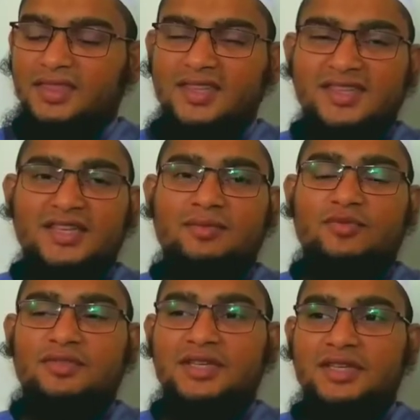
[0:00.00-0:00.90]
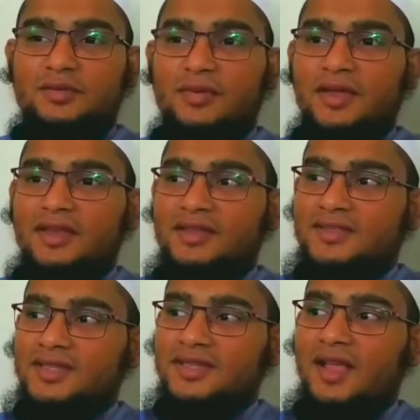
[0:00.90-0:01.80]
দেশে এবং দেশের বাহিরে
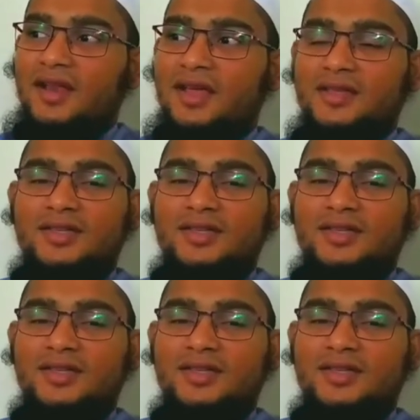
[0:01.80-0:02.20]
যে যেখানে